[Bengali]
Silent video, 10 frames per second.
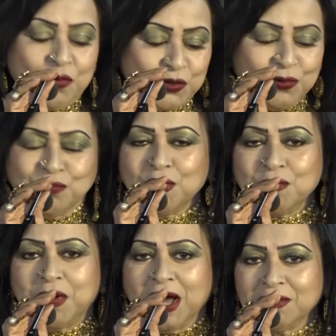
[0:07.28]
অসম্ভব
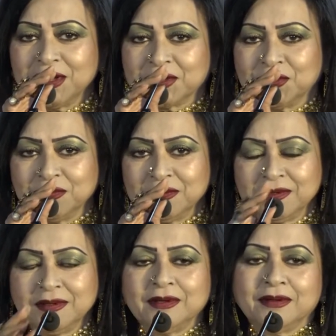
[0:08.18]
ভালো একজন
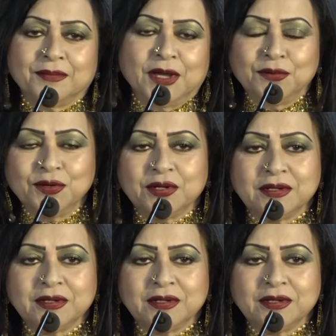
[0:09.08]
মানুষ